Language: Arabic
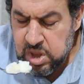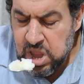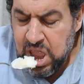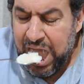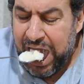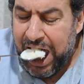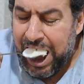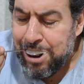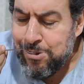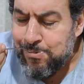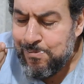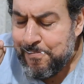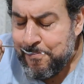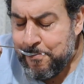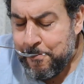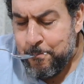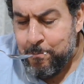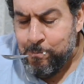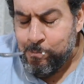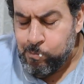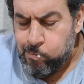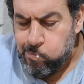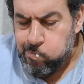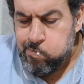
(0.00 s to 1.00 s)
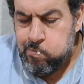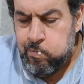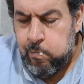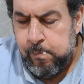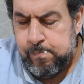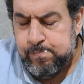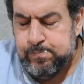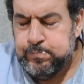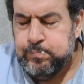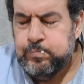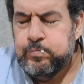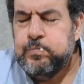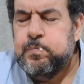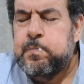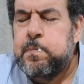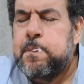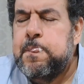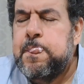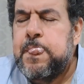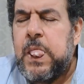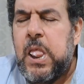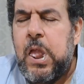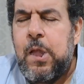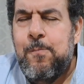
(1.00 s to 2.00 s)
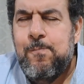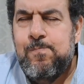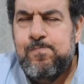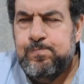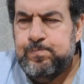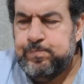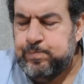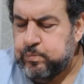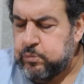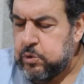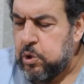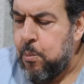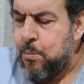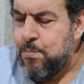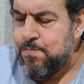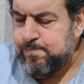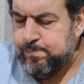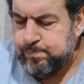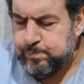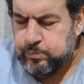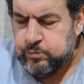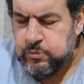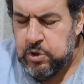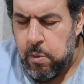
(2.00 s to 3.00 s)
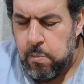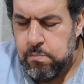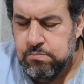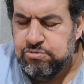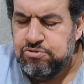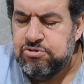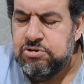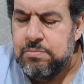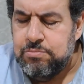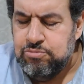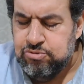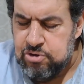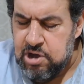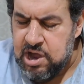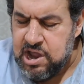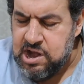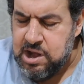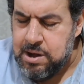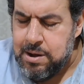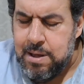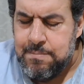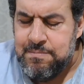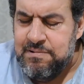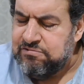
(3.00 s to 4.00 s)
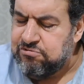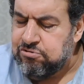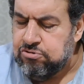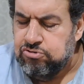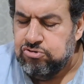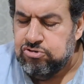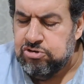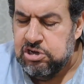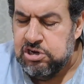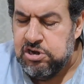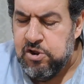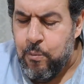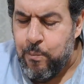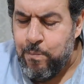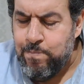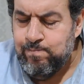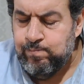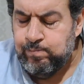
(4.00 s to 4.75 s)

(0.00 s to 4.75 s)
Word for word: هو الاربع كوبايات لهم نص كوبايه نشا نص مش عادي لا ما اقصدش كده